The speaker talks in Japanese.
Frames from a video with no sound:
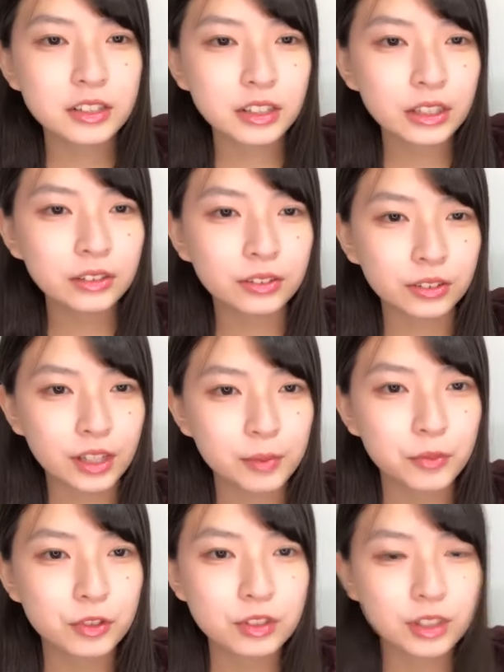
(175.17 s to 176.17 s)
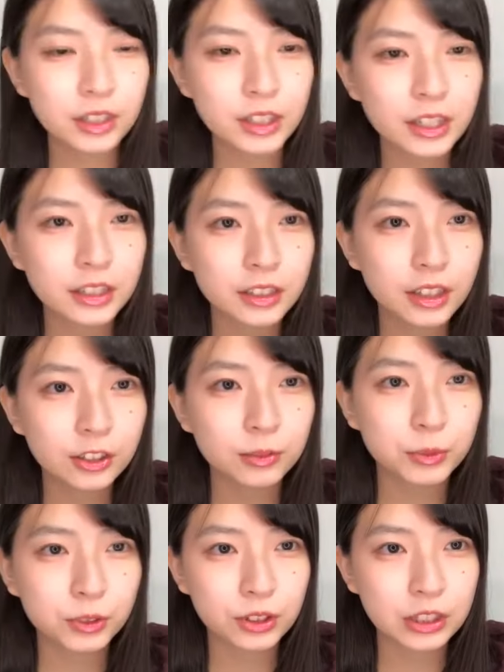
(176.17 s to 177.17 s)
すぎるとね申し訳ないかなと
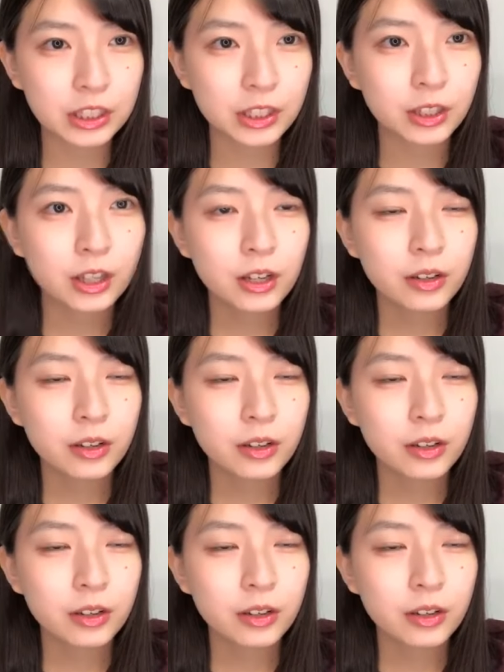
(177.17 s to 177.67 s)
思って